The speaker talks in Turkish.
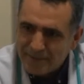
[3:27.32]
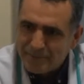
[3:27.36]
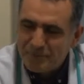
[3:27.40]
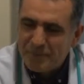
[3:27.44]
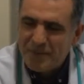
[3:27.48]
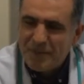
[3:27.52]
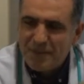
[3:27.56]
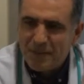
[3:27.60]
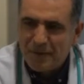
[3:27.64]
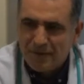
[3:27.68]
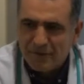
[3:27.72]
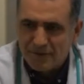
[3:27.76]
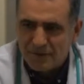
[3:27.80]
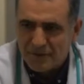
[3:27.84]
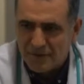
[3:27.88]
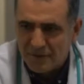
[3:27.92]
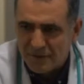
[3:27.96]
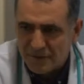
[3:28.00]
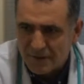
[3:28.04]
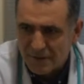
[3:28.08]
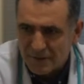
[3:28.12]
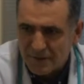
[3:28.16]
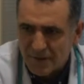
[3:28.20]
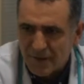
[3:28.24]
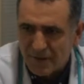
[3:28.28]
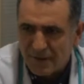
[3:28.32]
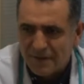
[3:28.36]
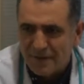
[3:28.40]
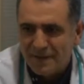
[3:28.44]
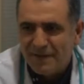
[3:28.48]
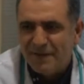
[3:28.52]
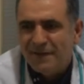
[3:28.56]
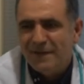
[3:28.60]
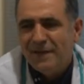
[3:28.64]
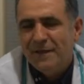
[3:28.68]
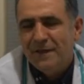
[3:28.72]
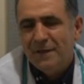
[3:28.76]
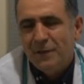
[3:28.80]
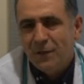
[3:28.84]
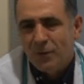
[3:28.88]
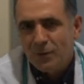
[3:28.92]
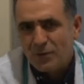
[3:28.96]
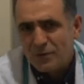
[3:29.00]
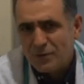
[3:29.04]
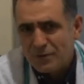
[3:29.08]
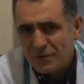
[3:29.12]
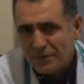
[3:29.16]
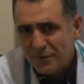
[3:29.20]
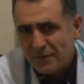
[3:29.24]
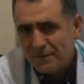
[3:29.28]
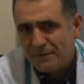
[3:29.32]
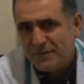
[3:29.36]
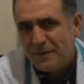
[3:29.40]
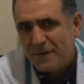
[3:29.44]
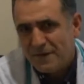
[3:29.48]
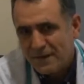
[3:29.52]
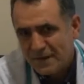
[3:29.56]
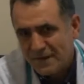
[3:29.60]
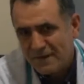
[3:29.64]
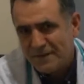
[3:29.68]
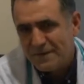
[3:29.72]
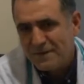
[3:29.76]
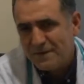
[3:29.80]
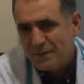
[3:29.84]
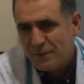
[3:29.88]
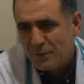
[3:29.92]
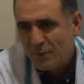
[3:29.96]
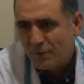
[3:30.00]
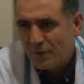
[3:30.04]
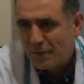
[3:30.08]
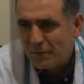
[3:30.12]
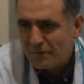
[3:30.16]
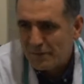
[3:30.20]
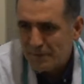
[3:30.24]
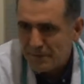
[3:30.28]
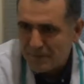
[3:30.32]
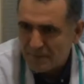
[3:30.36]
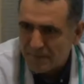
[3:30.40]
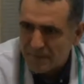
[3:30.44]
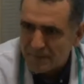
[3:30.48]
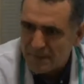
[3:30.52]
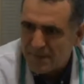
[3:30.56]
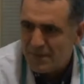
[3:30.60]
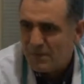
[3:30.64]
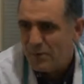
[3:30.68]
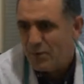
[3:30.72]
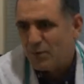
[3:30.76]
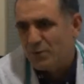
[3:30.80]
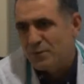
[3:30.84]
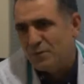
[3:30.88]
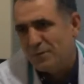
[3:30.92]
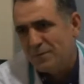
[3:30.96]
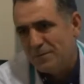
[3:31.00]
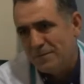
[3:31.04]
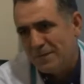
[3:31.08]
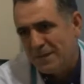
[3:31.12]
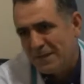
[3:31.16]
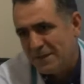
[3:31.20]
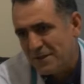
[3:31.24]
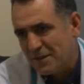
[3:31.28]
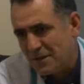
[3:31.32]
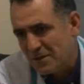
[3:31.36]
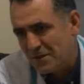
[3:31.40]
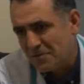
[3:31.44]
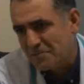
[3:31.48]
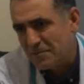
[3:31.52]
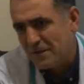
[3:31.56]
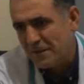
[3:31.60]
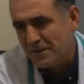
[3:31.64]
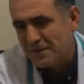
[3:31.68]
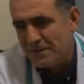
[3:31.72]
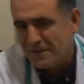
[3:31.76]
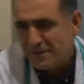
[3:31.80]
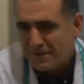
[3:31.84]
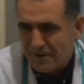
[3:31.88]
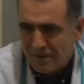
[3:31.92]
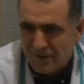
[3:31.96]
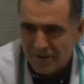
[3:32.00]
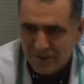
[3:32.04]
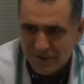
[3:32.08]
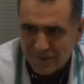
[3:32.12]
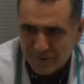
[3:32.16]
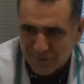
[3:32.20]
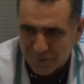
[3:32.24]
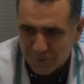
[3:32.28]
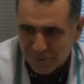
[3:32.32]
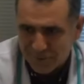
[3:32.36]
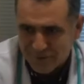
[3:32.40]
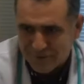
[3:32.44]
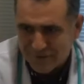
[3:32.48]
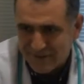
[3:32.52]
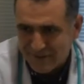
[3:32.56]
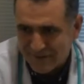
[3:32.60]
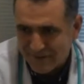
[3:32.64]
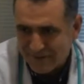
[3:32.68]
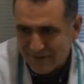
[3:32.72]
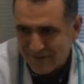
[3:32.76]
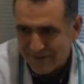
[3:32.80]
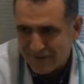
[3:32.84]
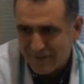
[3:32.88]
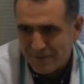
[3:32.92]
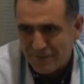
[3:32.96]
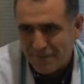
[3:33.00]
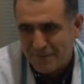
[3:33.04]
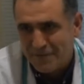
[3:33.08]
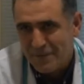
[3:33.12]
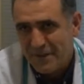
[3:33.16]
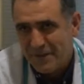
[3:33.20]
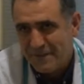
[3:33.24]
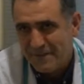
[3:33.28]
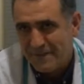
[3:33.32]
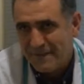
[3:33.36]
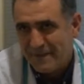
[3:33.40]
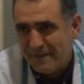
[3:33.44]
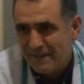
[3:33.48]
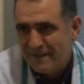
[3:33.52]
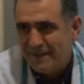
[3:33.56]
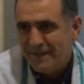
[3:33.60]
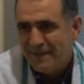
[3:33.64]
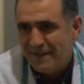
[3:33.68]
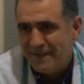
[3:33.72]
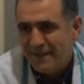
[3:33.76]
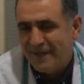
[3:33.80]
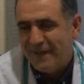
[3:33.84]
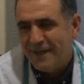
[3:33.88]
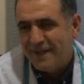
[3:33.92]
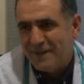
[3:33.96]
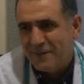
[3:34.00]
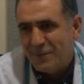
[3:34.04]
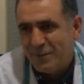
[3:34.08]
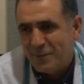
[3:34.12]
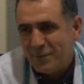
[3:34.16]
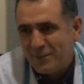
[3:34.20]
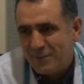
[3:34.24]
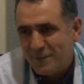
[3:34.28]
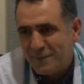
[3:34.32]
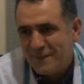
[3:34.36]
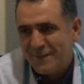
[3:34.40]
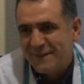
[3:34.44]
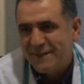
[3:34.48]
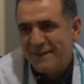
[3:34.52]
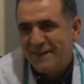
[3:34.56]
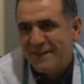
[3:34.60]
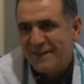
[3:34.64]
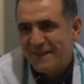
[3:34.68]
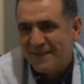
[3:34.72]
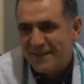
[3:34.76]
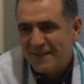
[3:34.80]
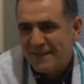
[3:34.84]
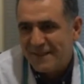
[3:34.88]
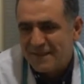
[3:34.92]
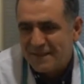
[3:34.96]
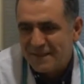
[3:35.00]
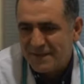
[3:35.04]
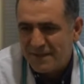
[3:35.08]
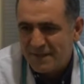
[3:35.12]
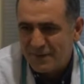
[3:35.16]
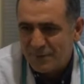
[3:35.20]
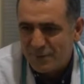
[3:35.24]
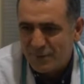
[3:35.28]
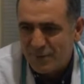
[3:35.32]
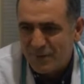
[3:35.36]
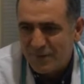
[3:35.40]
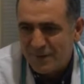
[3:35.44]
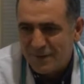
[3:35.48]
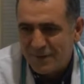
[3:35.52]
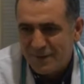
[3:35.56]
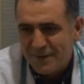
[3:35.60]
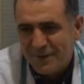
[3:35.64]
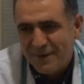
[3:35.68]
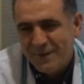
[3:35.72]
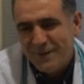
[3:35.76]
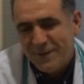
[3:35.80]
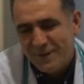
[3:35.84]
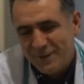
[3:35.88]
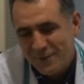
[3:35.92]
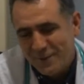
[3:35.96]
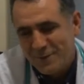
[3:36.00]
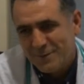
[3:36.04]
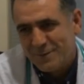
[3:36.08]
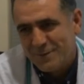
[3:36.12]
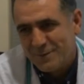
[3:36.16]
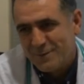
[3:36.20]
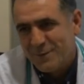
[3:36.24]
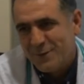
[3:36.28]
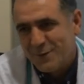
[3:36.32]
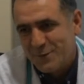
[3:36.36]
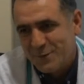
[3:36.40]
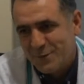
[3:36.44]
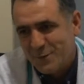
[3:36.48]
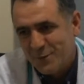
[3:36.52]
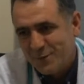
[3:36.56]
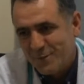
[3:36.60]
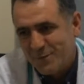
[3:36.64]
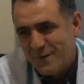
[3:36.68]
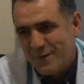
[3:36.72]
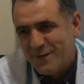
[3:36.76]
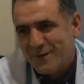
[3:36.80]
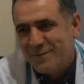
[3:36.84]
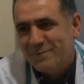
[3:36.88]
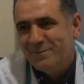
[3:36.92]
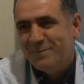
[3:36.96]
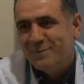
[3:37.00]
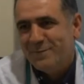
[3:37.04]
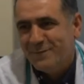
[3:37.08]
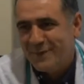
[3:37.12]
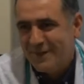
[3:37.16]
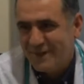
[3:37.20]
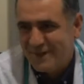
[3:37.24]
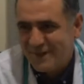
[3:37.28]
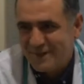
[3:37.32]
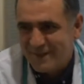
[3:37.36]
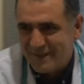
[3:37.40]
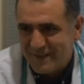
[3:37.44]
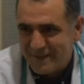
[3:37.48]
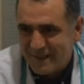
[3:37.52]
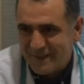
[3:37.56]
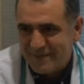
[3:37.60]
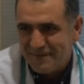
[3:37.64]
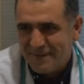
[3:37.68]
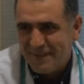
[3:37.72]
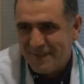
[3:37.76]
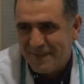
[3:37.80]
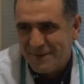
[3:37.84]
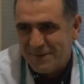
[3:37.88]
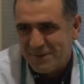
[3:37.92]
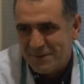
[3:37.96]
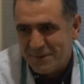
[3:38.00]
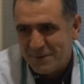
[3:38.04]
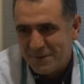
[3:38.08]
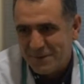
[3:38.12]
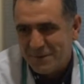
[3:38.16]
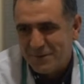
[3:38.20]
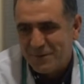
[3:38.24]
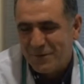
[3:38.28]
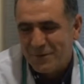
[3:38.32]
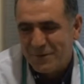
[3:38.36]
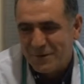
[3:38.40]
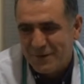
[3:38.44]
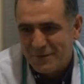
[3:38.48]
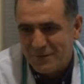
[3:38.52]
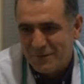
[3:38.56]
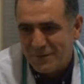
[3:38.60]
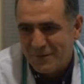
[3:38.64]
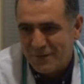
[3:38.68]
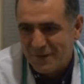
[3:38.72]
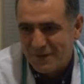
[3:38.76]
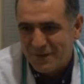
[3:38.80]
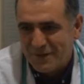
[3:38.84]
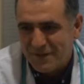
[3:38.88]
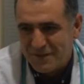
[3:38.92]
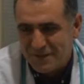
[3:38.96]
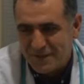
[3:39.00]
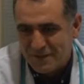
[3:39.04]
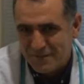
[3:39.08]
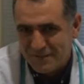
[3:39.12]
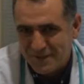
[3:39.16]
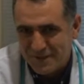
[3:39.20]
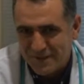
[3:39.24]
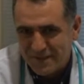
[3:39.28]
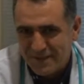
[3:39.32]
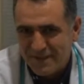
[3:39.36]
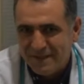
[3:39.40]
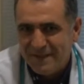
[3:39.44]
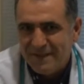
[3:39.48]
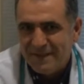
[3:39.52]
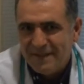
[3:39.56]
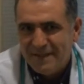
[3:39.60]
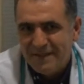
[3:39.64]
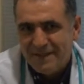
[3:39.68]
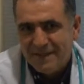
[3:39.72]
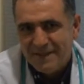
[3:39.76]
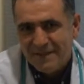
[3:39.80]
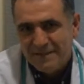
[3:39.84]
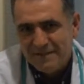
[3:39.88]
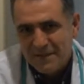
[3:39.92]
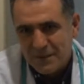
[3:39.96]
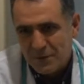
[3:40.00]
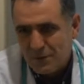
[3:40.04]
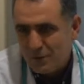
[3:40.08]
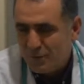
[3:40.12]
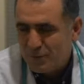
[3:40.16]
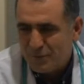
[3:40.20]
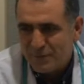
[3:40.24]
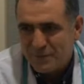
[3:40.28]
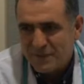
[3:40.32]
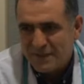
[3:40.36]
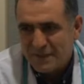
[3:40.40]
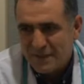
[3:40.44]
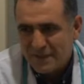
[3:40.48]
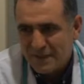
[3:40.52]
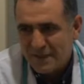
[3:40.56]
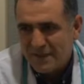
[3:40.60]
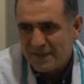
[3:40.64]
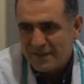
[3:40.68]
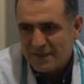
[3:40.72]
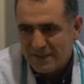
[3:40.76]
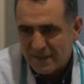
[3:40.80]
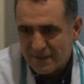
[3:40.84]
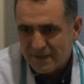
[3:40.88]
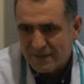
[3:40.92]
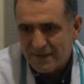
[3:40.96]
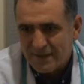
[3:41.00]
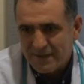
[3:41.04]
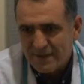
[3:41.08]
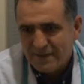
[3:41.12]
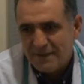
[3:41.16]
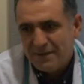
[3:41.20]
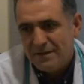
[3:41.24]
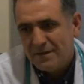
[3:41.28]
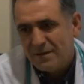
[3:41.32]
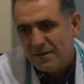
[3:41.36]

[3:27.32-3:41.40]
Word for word: bir hafta yani 30 haftalık riski olan bir bebeği 31'e taşımak için gayret gösterirler. Ama bazen elde olmayan nedenler erken doğar. O zaman yoğun bakım artık devreye giriyor ondan sonraki aşamada. Ve günümüzde gerçekten